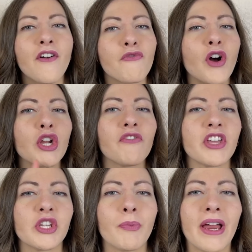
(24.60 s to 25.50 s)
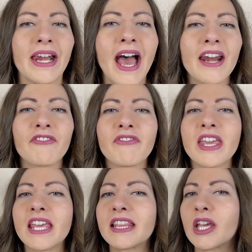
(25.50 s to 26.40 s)
Voglio invece
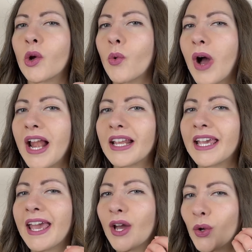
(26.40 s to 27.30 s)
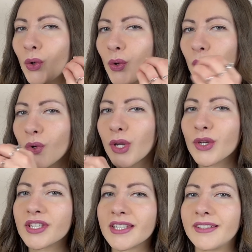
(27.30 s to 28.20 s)
parlarvi di qualche
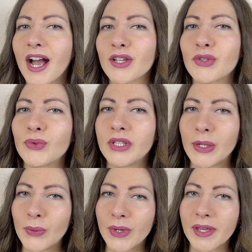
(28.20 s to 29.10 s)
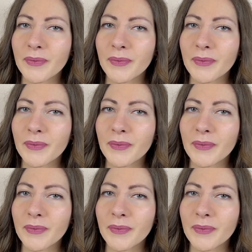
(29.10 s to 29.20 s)
curiosità su di lui.